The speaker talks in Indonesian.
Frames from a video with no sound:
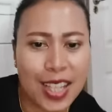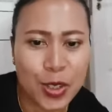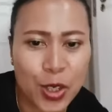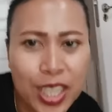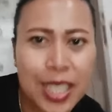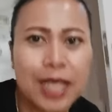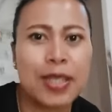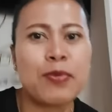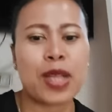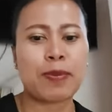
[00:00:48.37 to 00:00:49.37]
Ajose di,
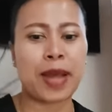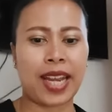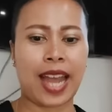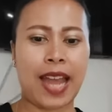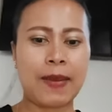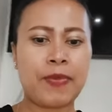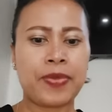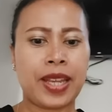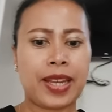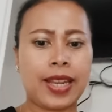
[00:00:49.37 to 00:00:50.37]
dibuat mainan.
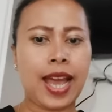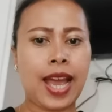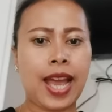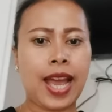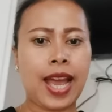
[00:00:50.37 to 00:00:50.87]
Dan